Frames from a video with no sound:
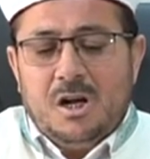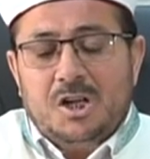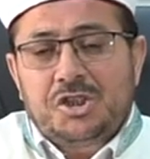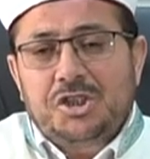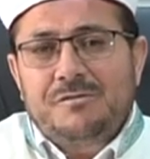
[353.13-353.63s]

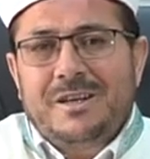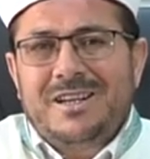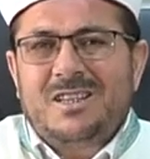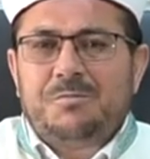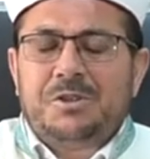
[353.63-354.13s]
açık ve
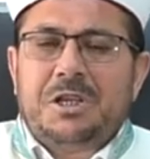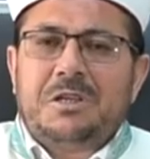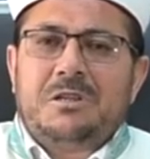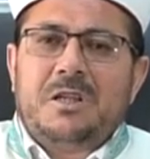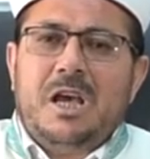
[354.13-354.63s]
net bir
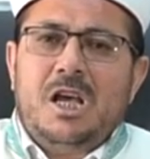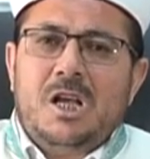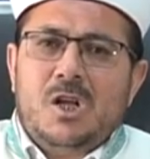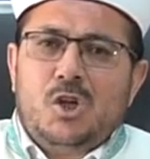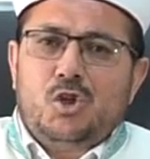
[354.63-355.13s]
şekilde
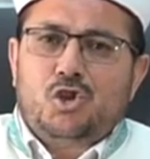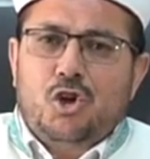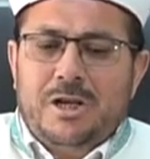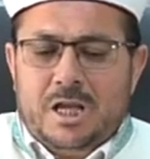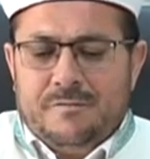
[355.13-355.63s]

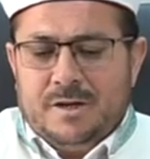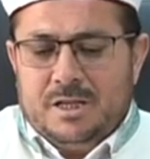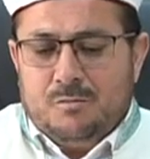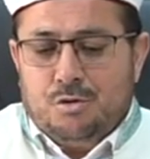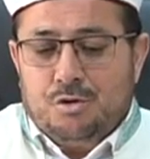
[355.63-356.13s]
şöyle
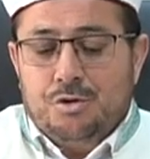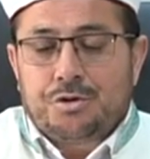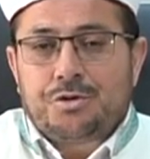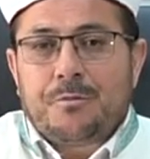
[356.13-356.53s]
ifade buyuruyor.